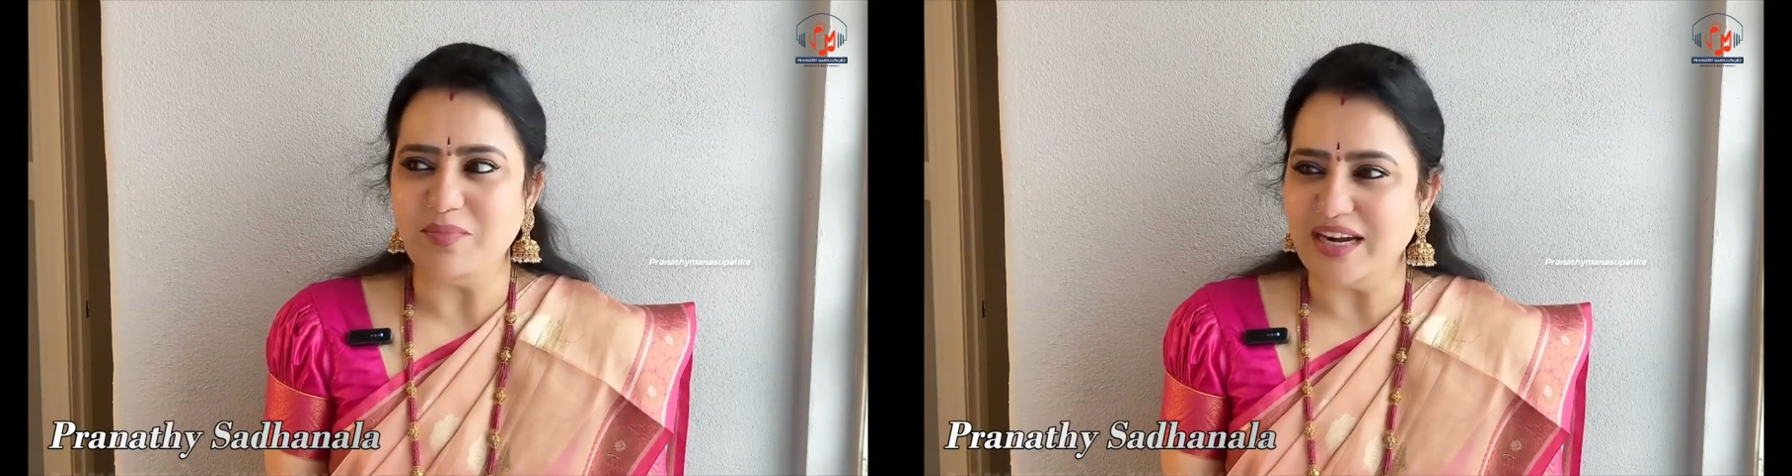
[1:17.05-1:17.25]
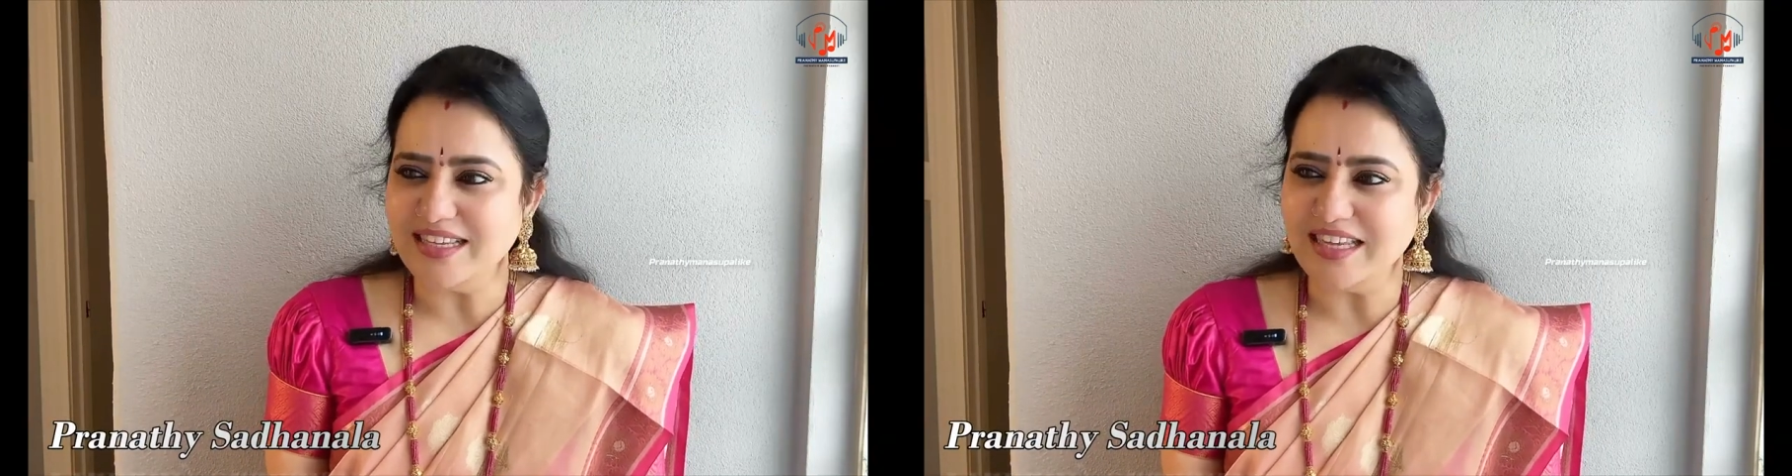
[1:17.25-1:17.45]

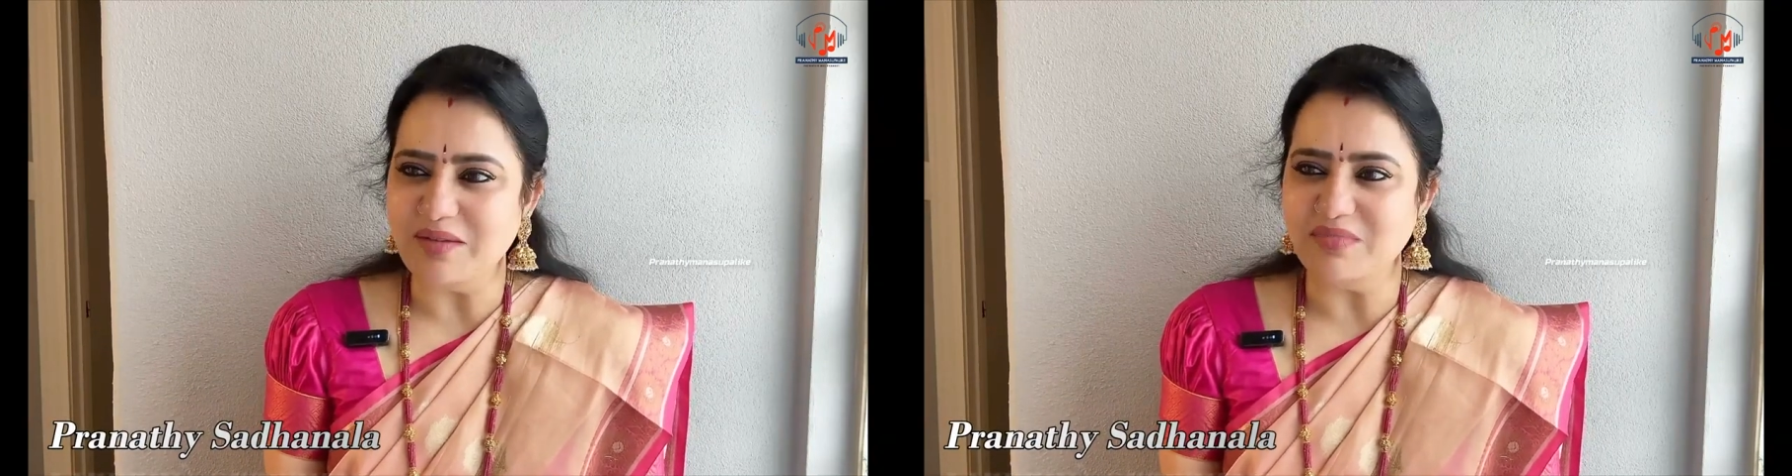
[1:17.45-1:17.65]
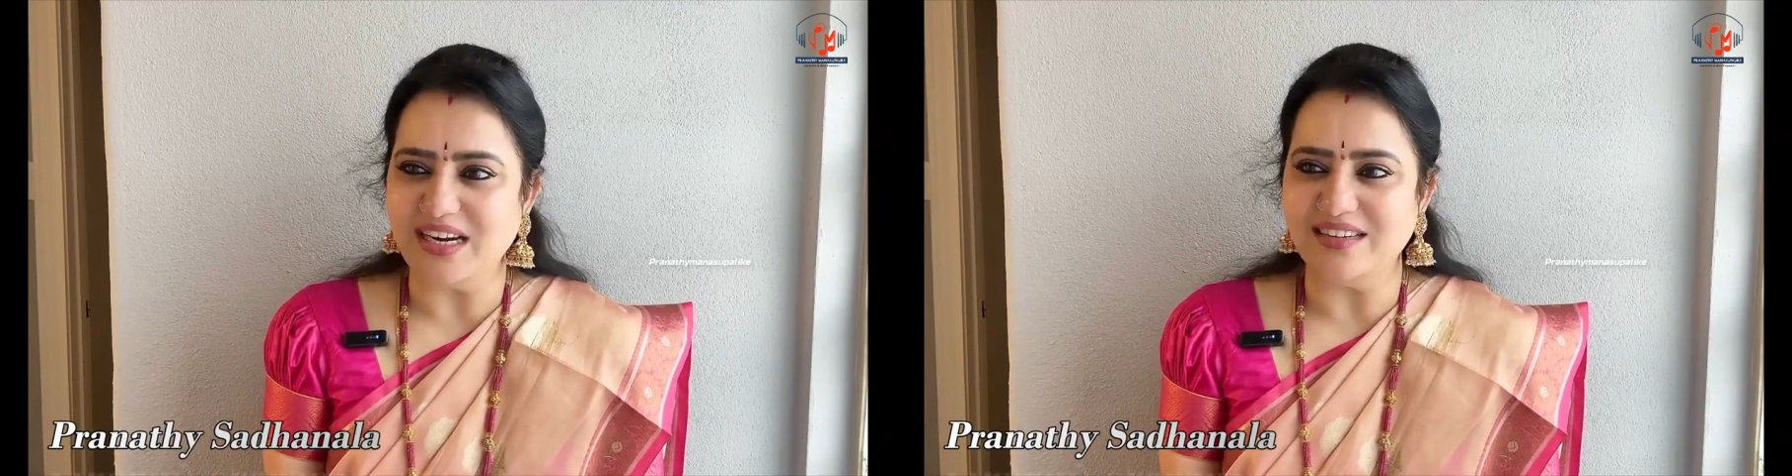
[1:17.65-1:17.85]
మనసు
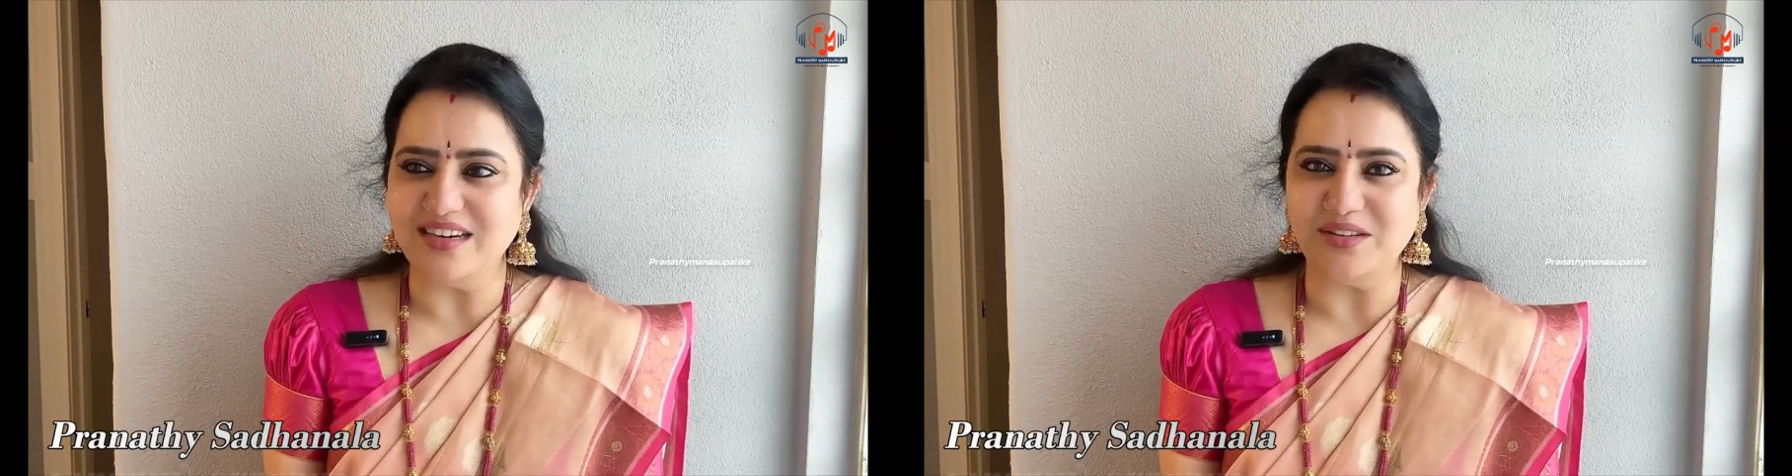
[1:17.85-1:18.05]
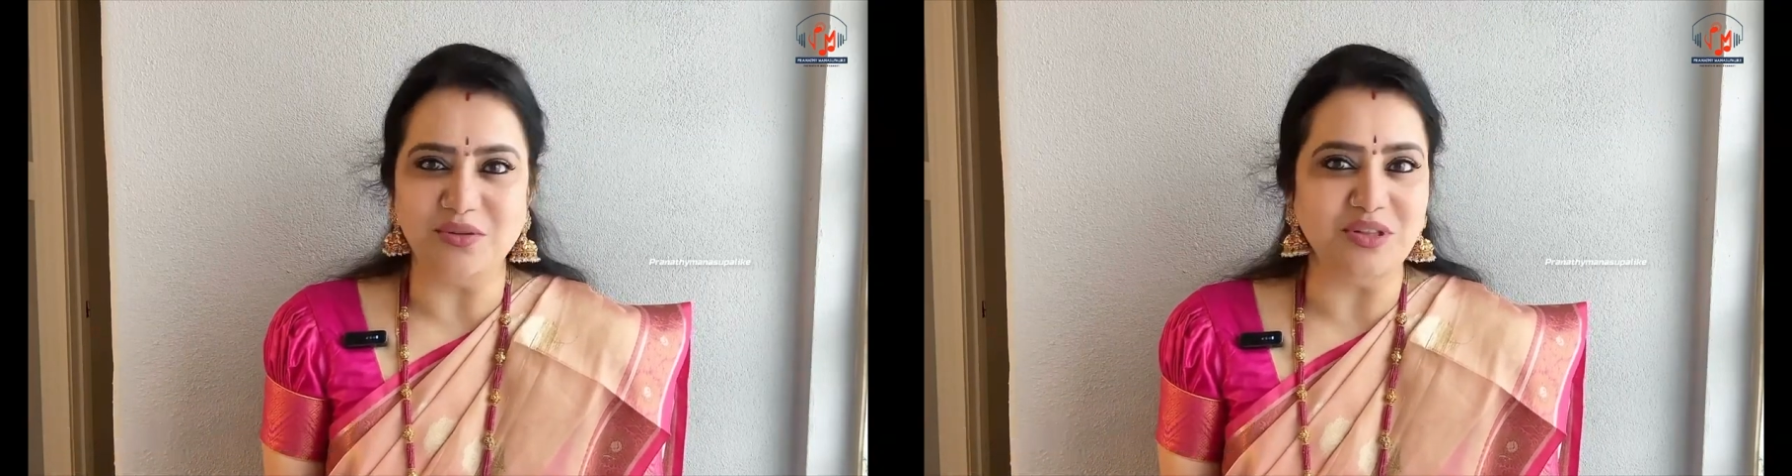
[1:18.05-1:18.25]
ఏం
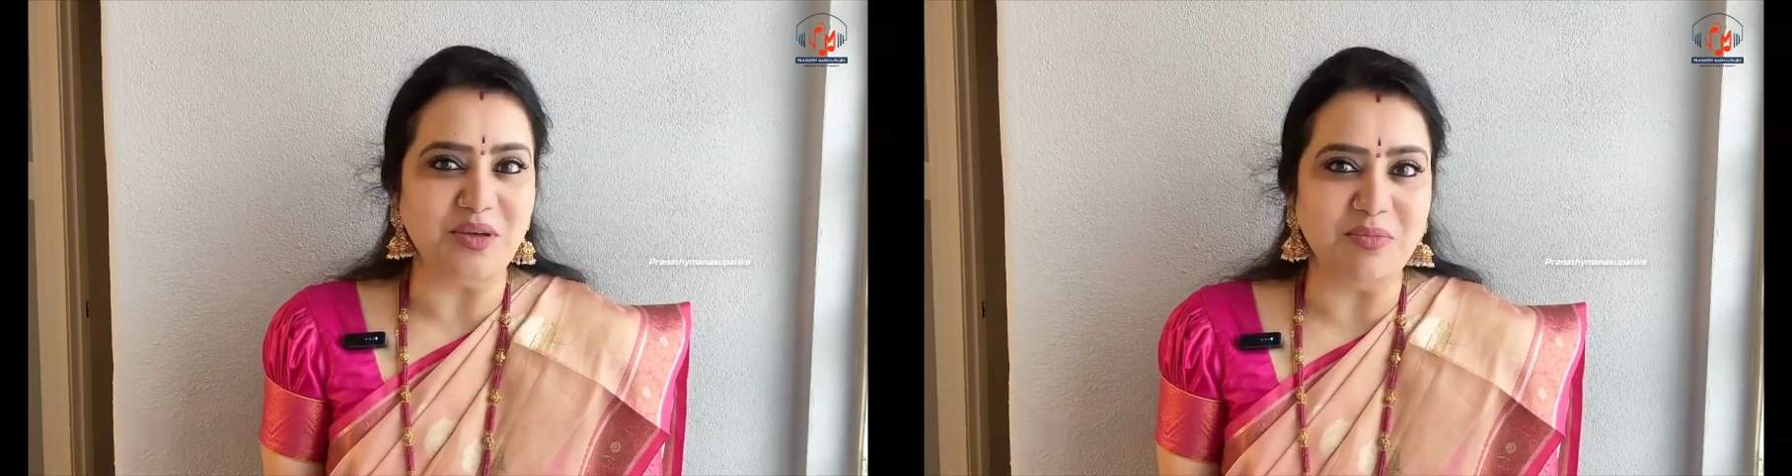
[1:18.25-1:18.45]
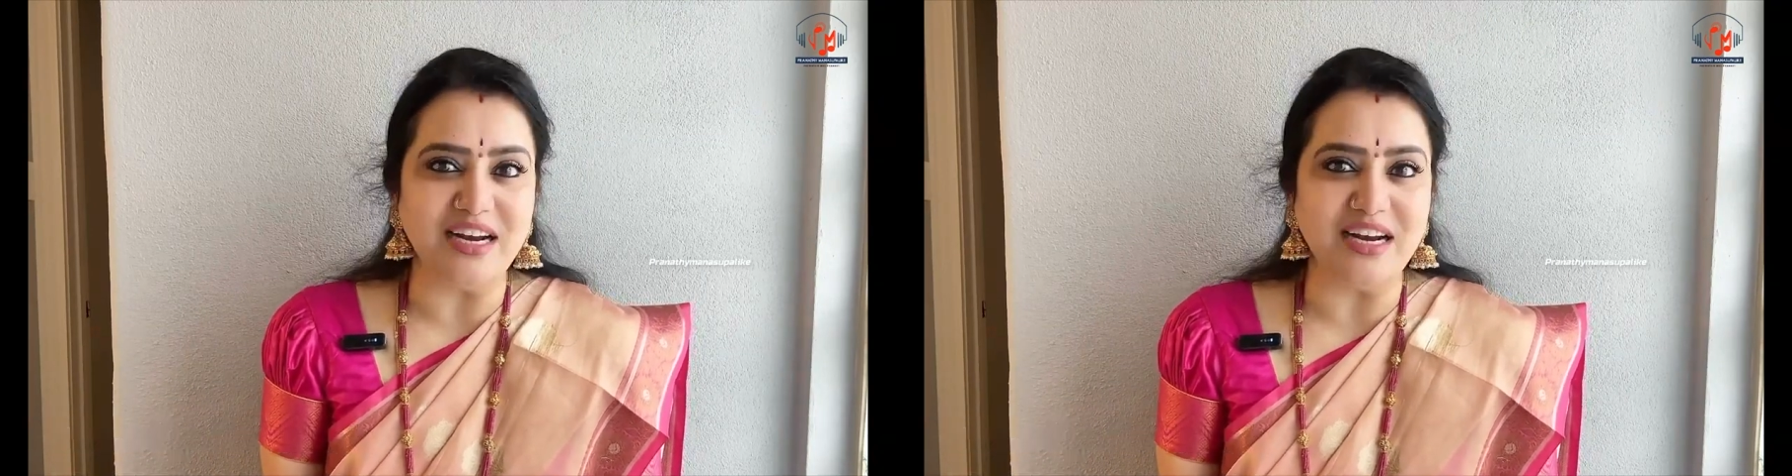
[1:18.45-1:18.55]
మాట్లాడుతుంది